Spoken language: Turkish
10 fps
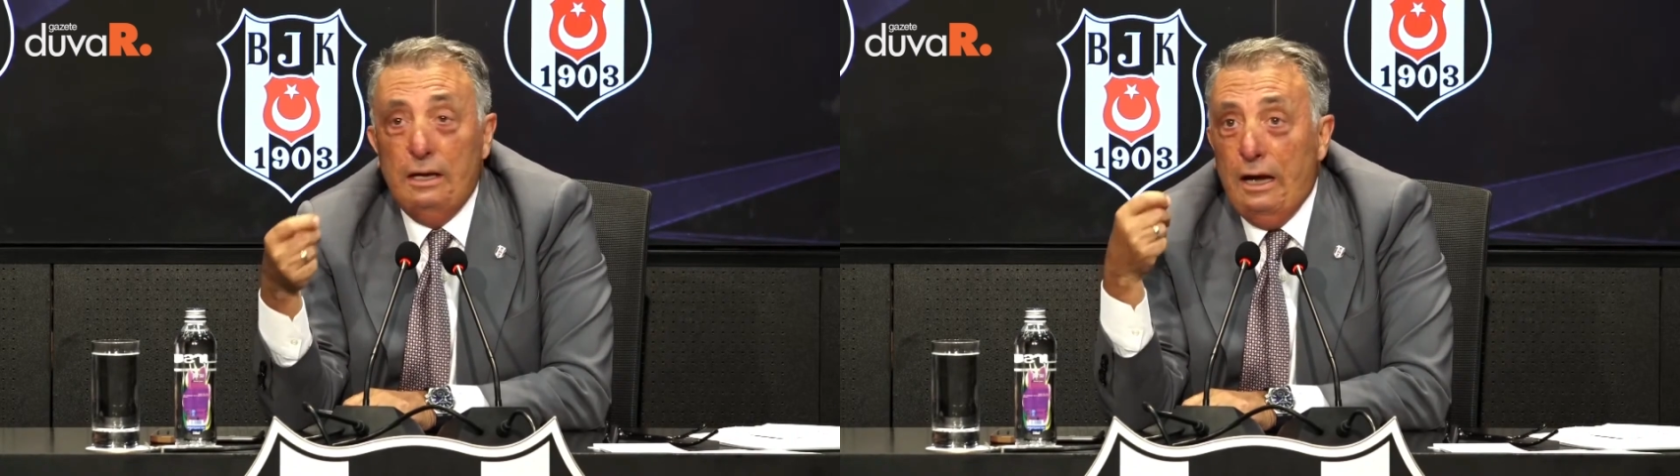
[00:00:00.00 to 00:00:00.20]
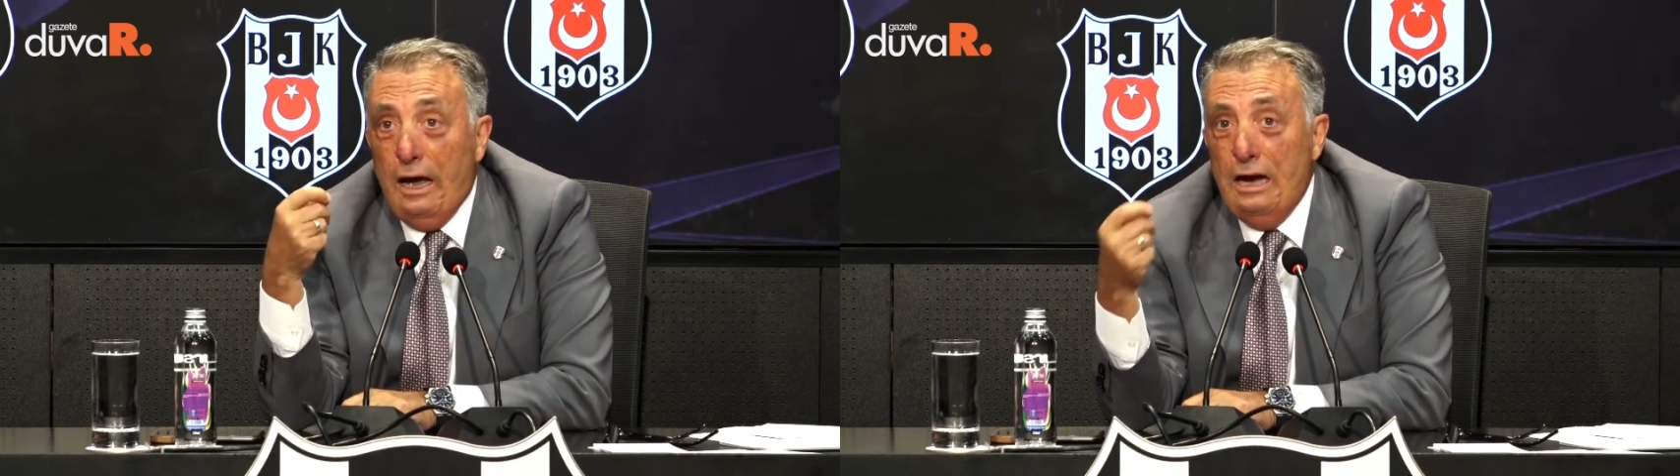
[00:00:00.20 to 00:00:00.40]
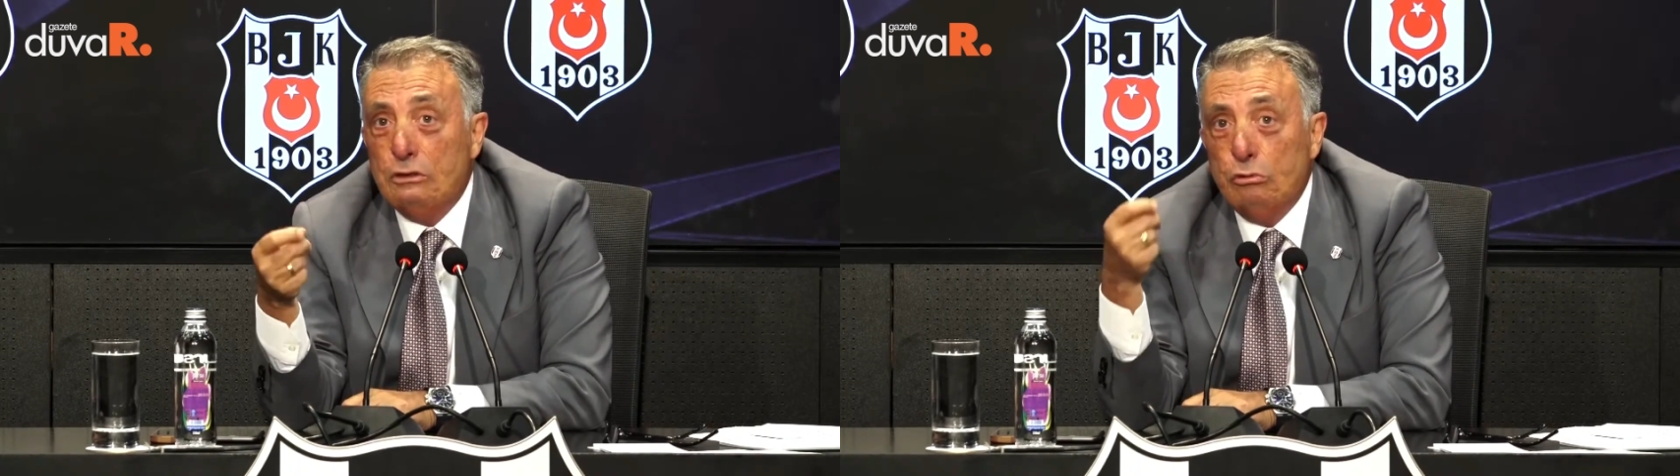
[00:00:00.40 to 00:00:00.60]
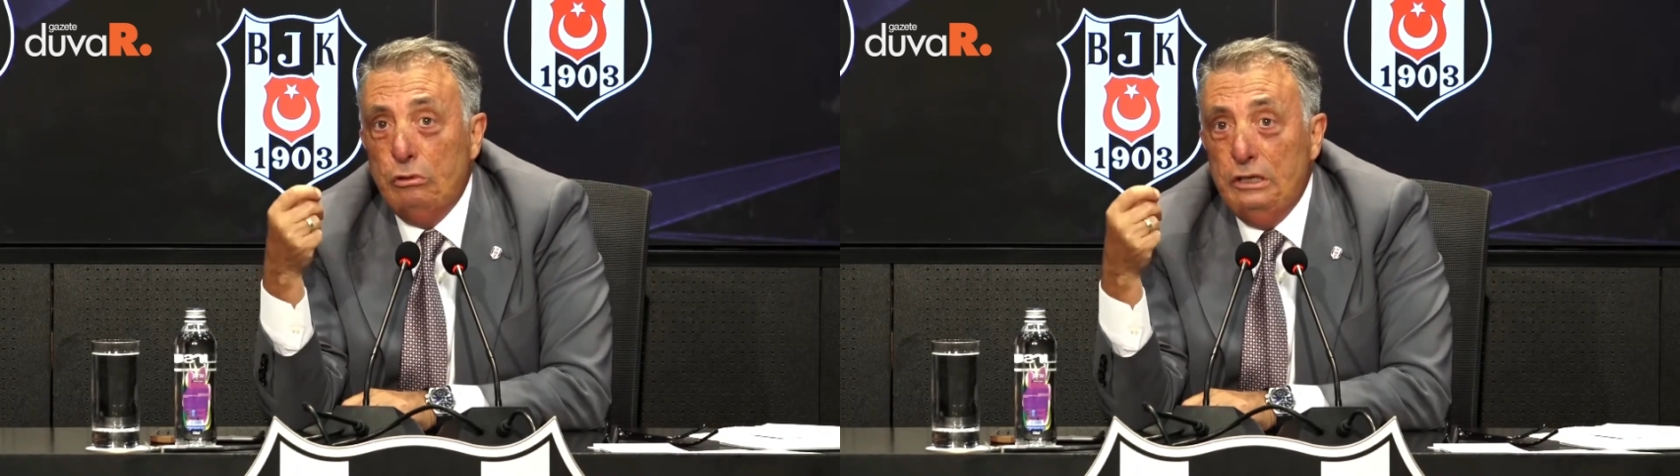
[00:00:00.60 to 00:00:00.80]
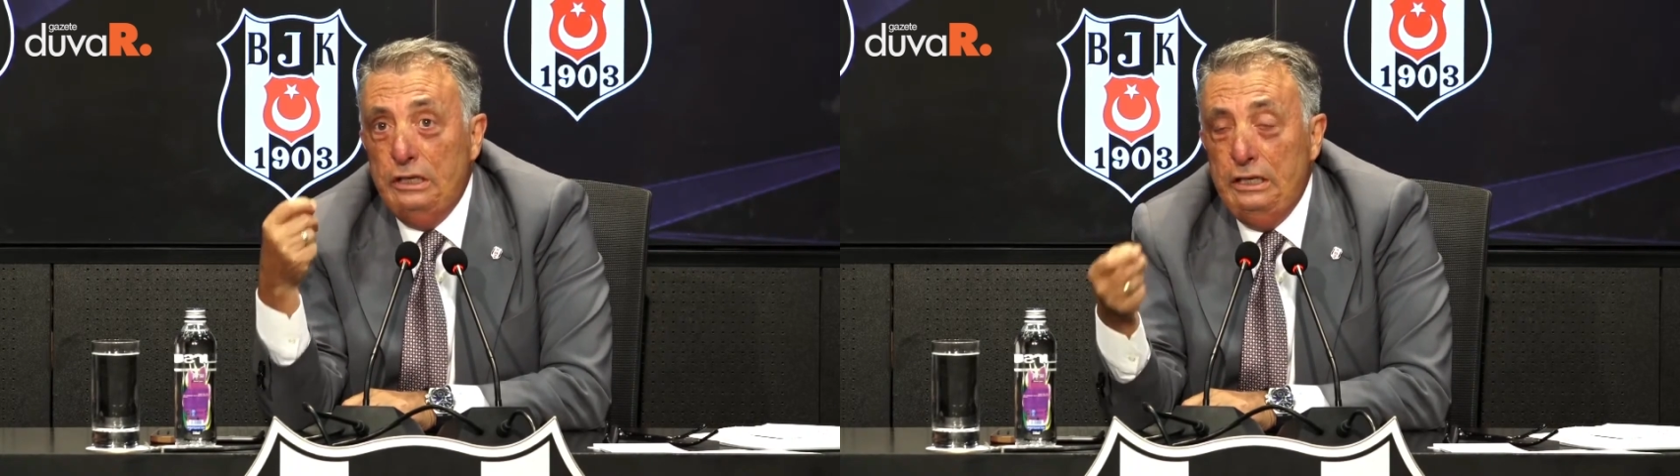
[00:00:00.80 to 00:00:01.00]
her
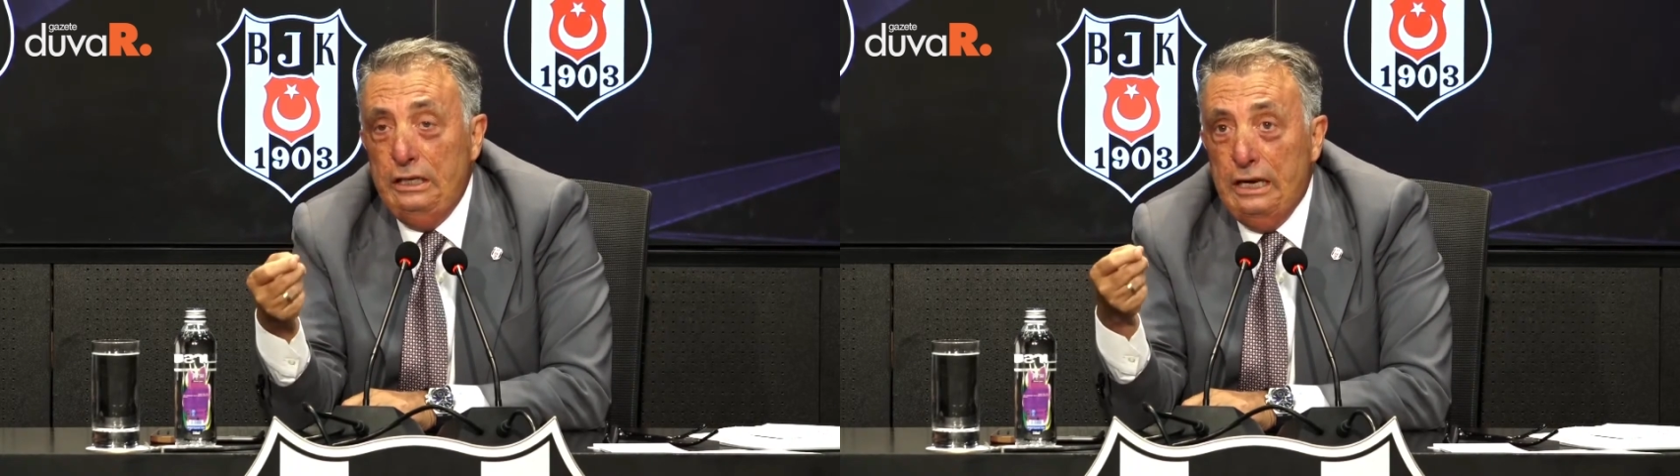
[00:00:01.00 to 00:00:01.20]
türlü iyi